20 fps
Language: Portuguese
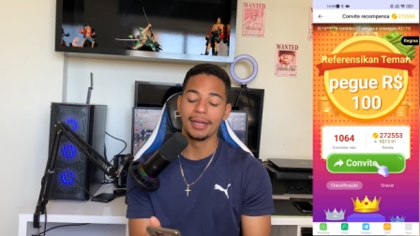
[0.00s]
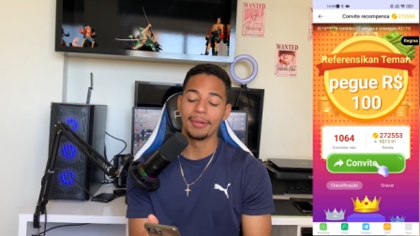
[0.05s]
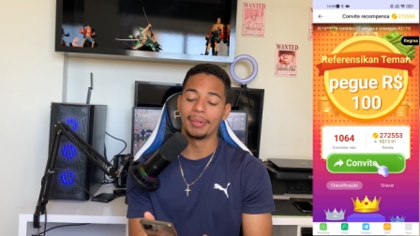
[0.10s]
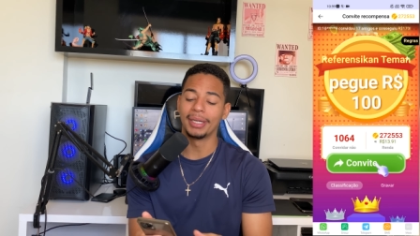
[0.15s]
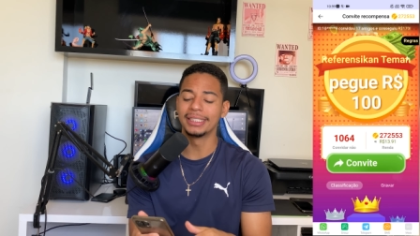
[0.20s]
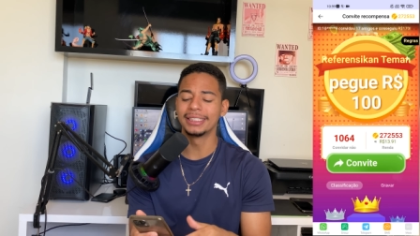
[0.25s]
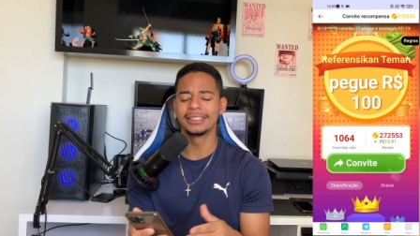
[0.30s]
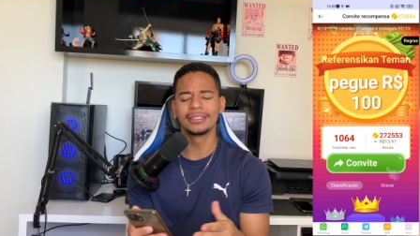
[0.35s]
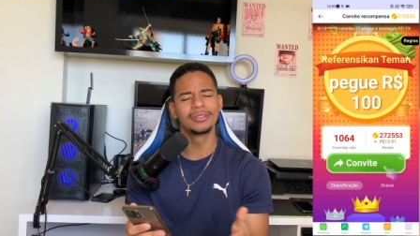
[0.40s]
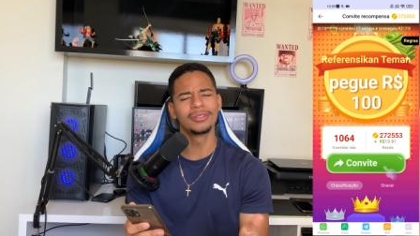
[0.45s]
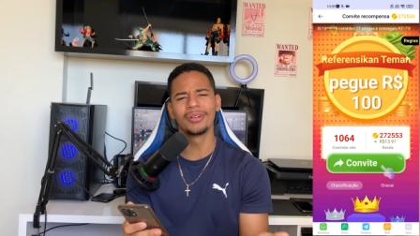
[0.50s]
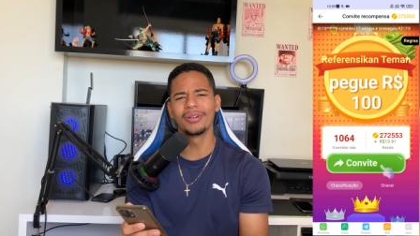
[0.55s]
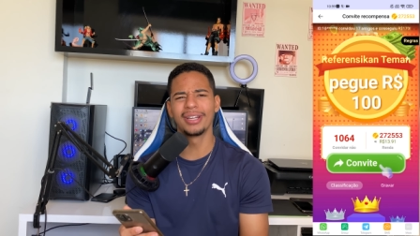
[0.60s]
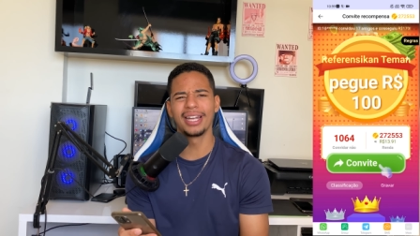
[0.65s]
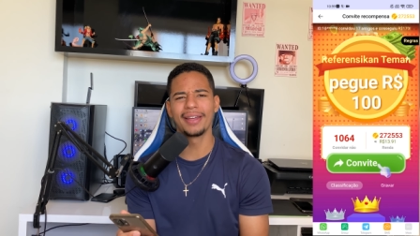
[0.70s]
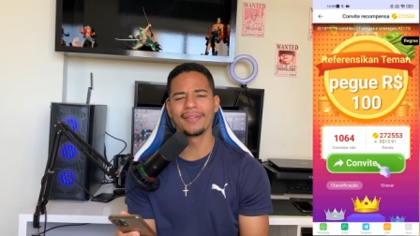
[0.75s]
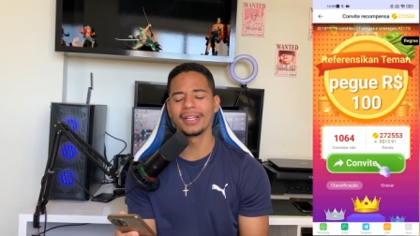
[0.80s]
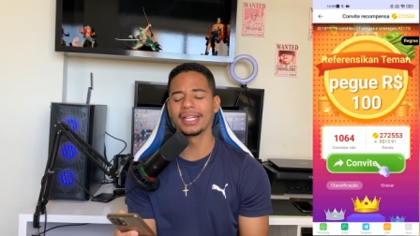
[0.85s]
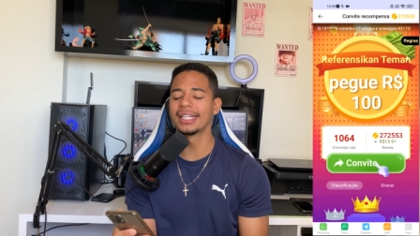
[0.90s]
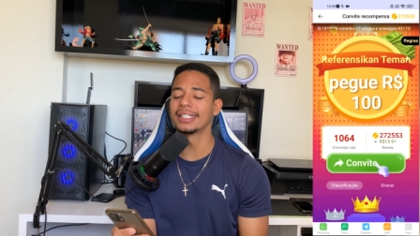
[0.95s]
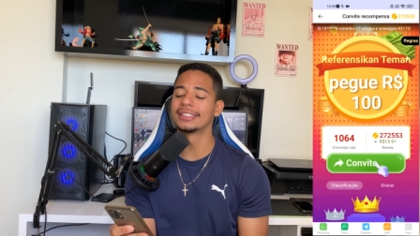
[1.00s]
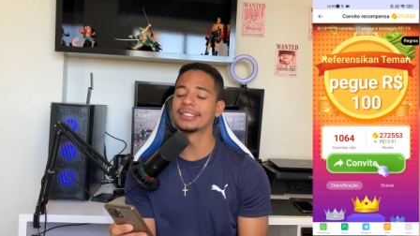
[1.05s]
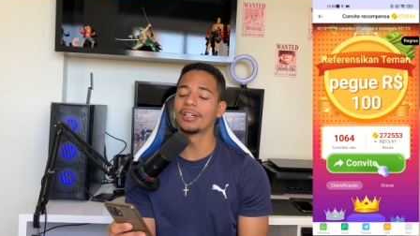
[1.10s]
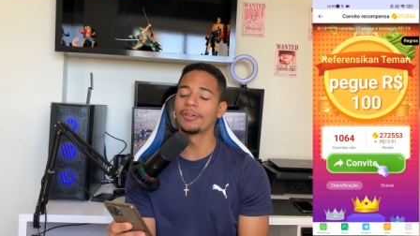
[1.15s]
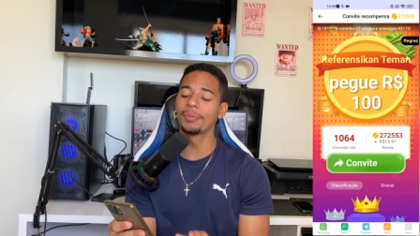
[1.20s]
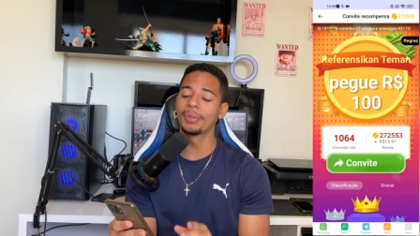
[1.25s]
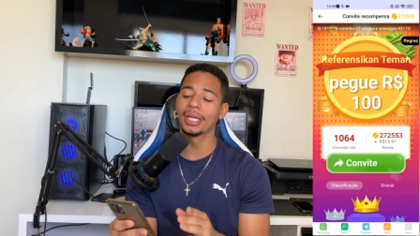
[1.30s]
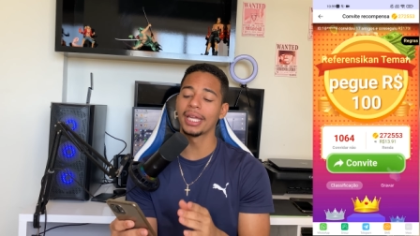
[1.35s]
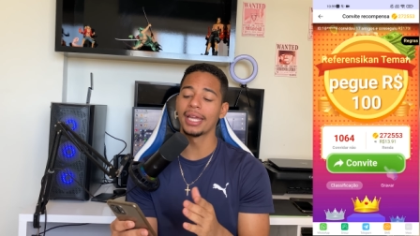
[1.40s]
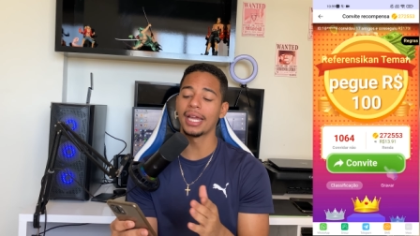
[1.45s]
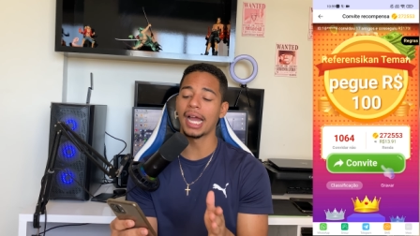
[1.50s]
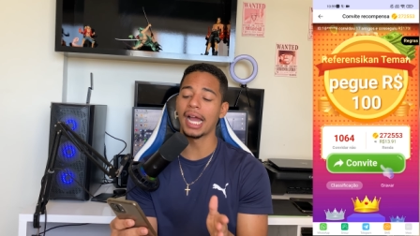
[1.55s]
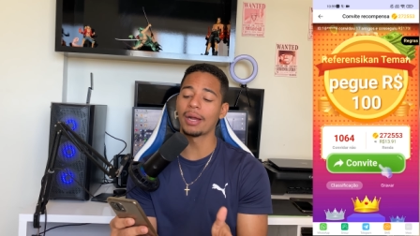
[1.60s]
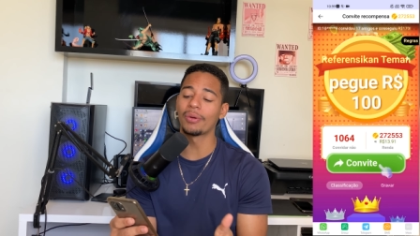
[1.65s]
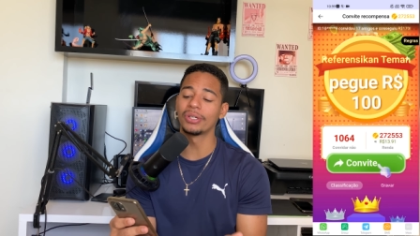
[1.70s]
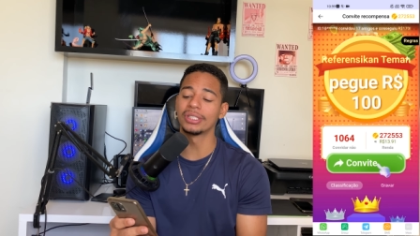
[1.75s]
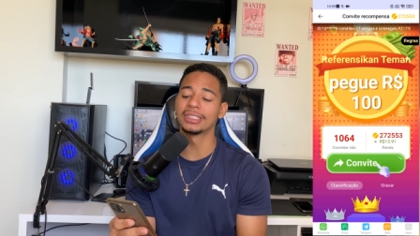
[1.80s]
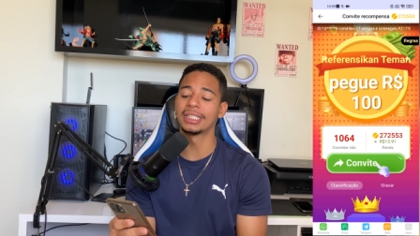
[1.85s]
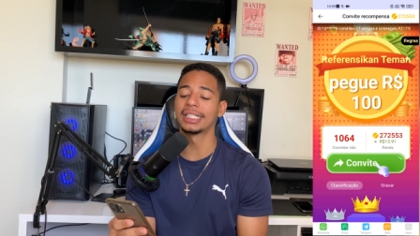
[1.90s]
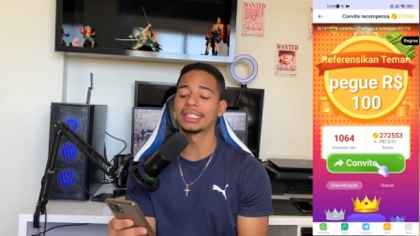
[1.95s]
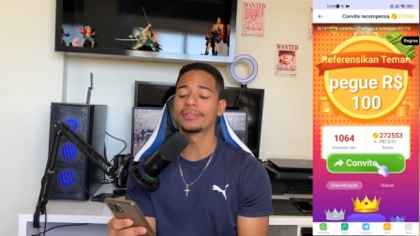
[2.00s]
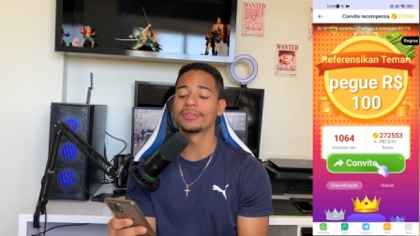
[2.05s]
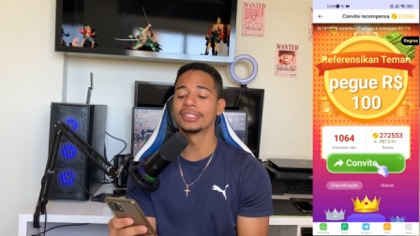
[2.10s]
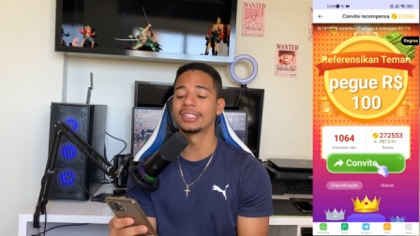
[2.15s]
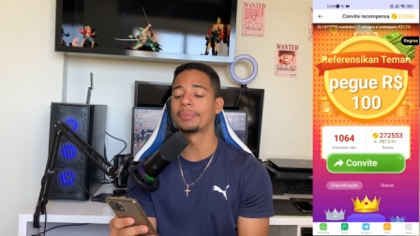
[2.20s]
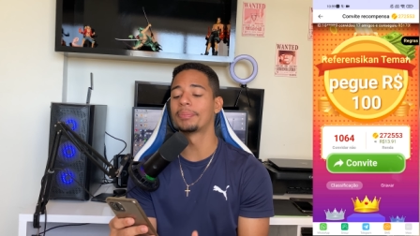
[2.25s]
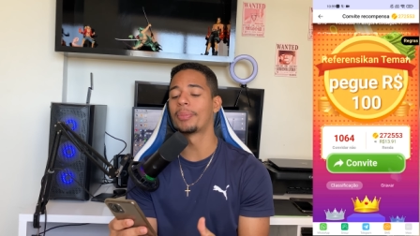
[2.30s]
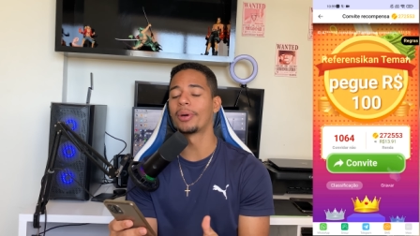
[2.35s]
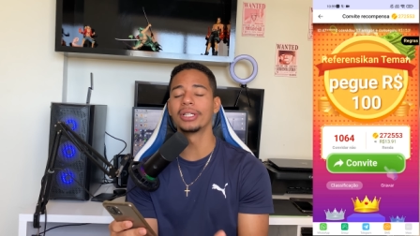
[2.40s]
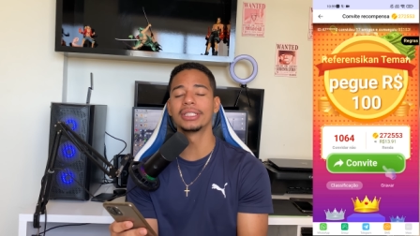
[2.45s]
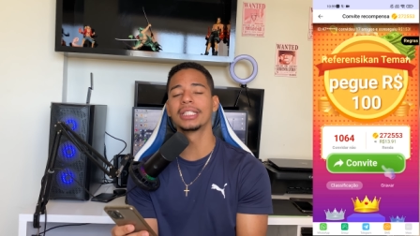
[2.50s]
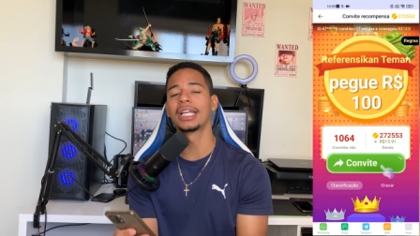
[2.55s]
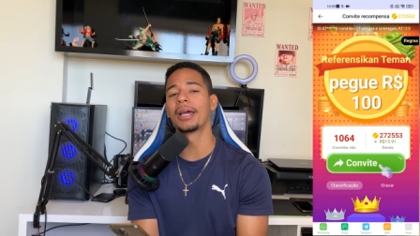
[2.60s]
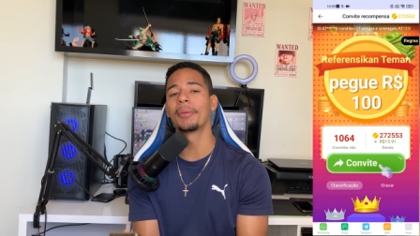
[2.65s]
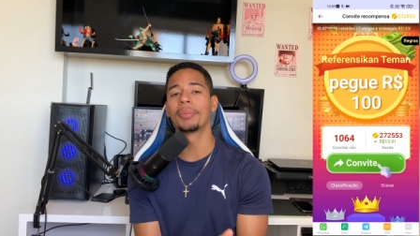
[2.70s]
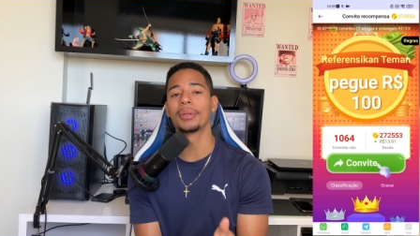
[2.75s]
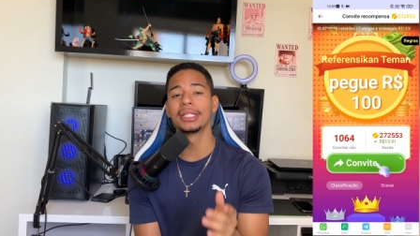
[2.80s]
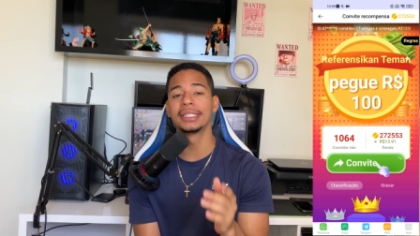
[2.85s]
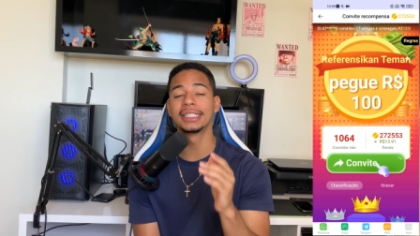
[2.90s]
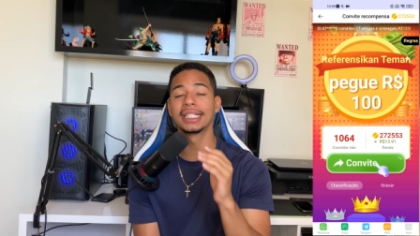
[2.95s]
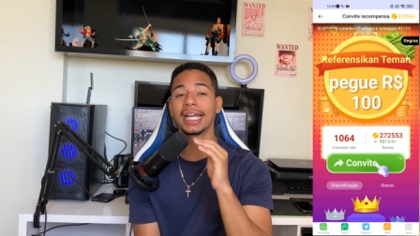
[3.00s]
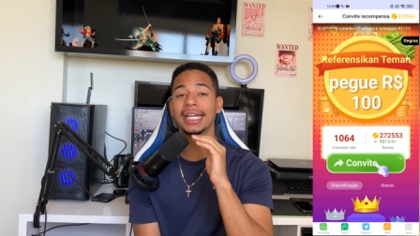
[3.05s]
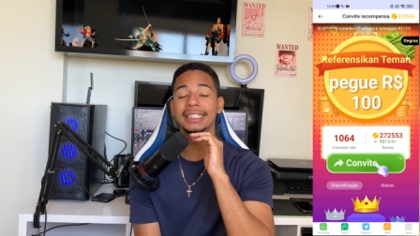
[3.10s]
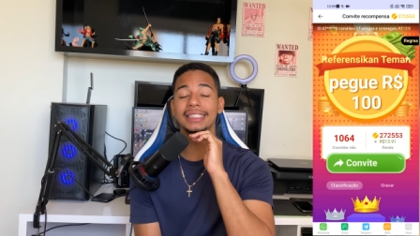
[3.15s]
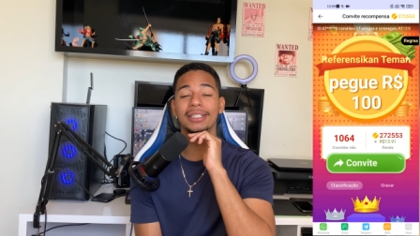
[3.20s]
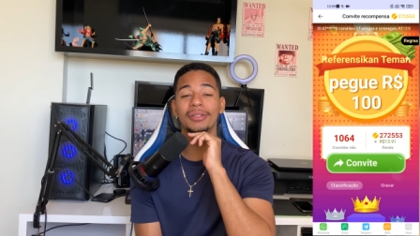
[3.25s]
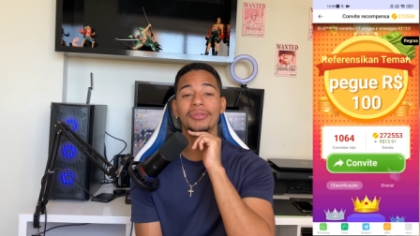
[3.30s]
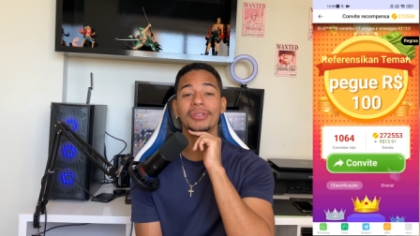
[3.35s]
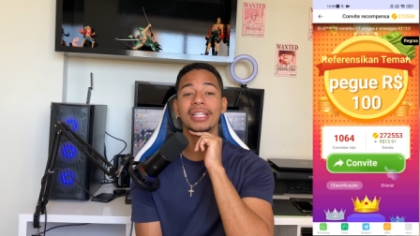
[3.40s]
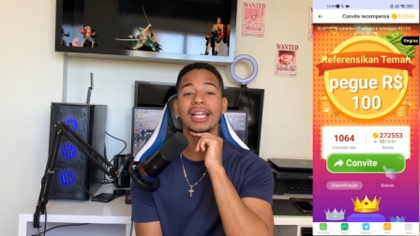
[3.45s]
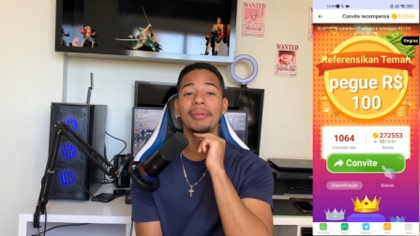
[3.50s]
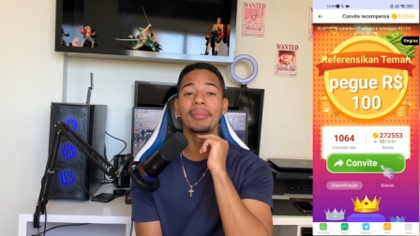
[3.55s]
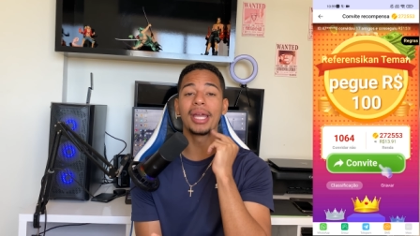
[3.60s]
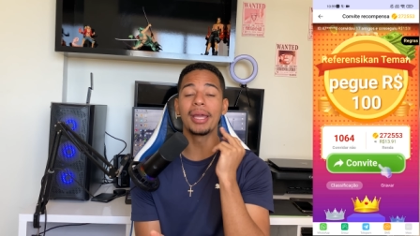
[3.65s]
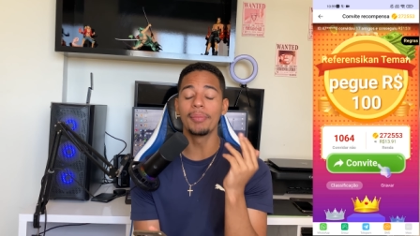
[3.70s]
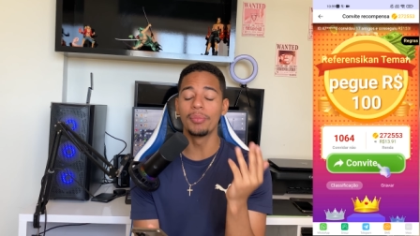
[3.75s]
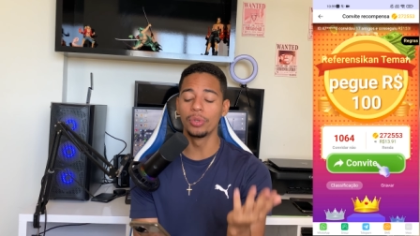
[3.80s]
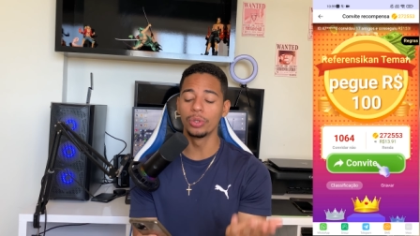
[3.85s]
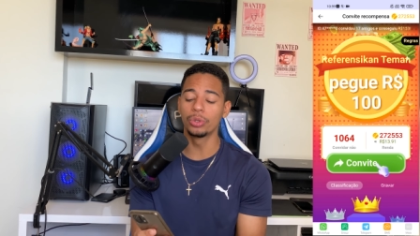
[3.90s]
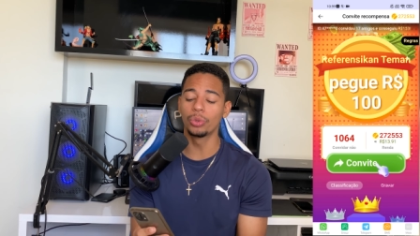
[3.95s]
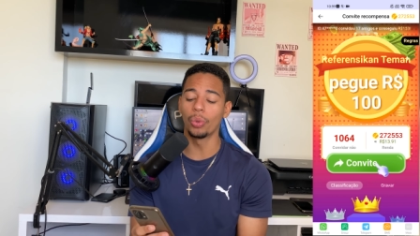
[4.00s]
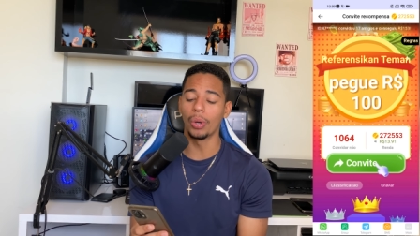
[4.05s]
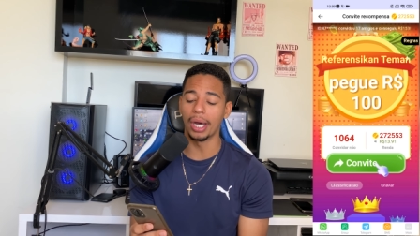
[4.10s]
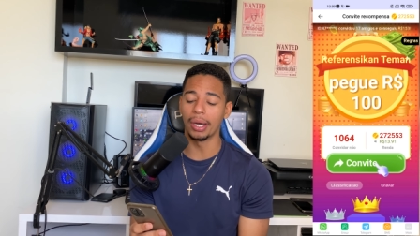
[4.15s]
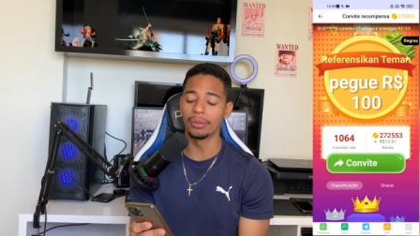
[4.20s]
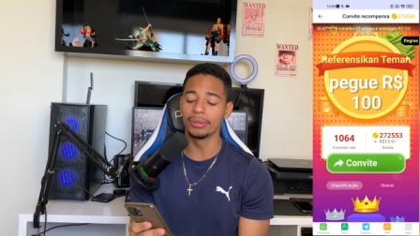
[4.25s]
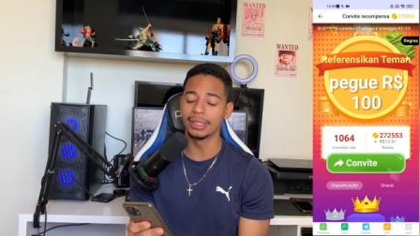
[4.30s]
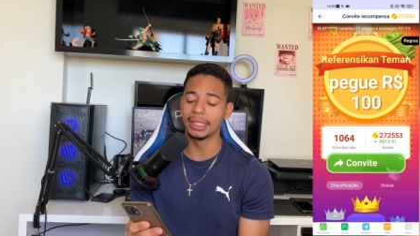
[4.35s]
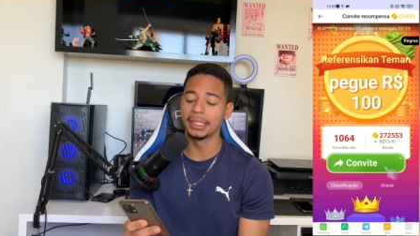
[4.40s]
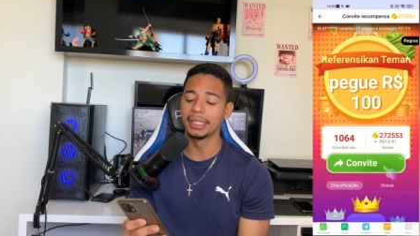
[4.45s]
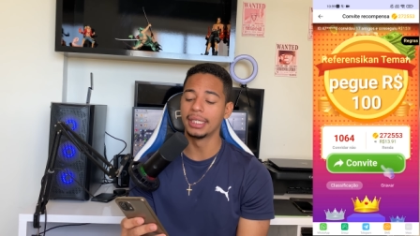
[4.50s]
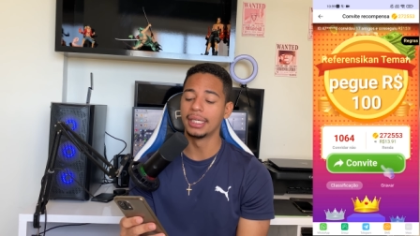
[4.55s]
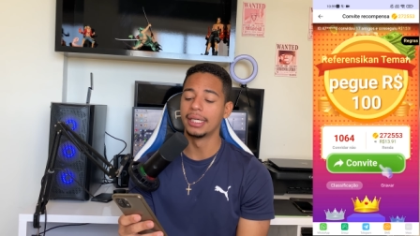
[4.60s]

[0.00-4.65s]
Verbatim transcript: Mas isso não leva em questão porque a quantidade que você pode ganhar por indicação também é muito alta alta,